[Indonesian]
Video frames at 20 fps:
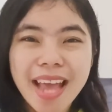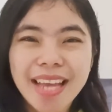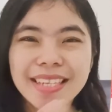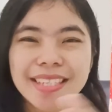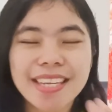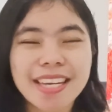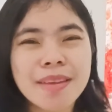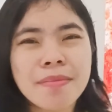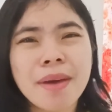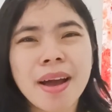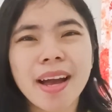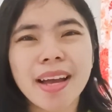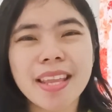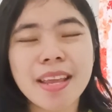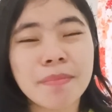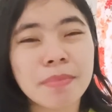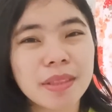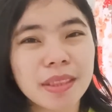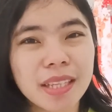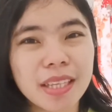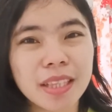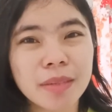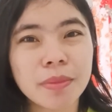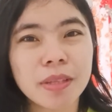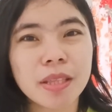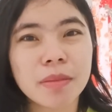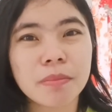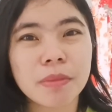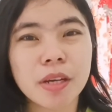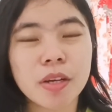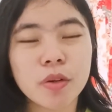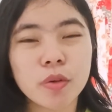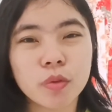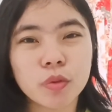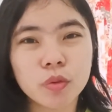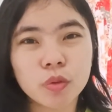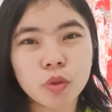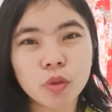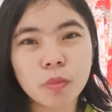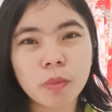Jadi makanya penting teman-teman
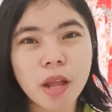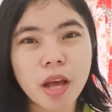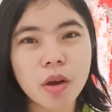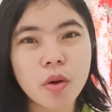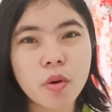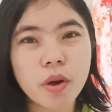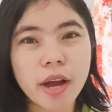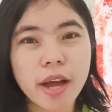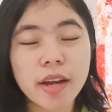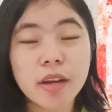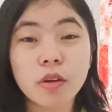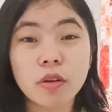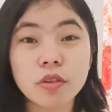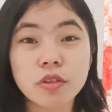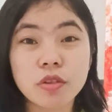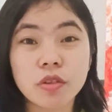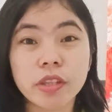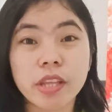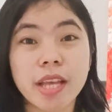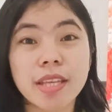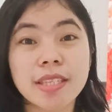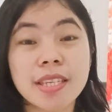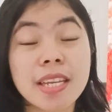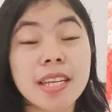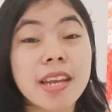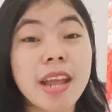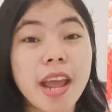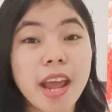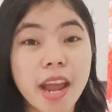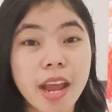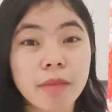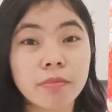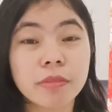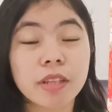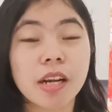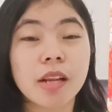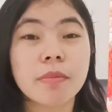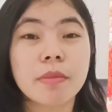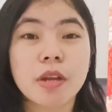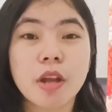untuk melakukan konsultasi DM
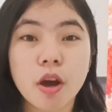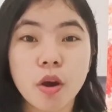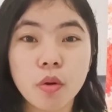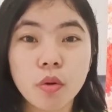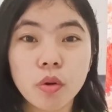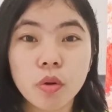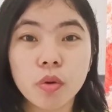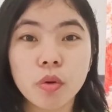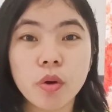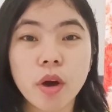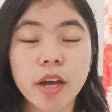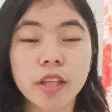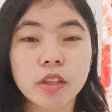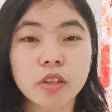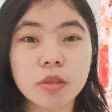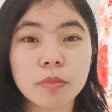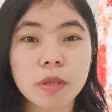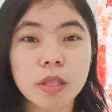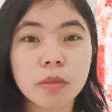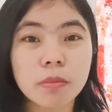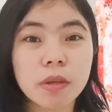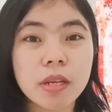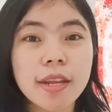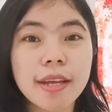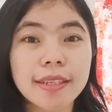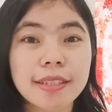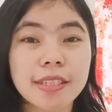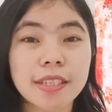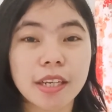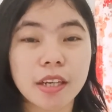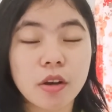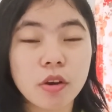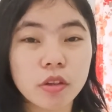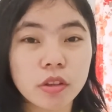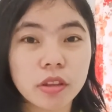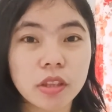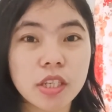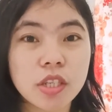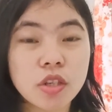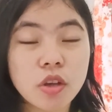terlebih dahulu atau teman-teman yang check out
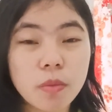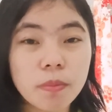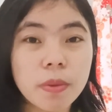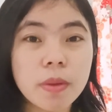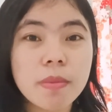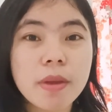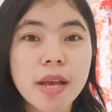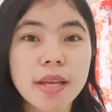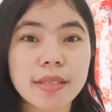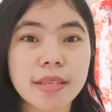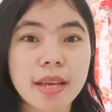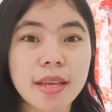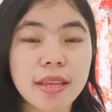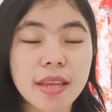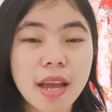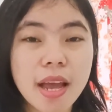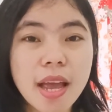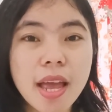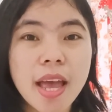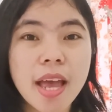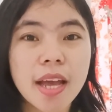di Shopee biasanya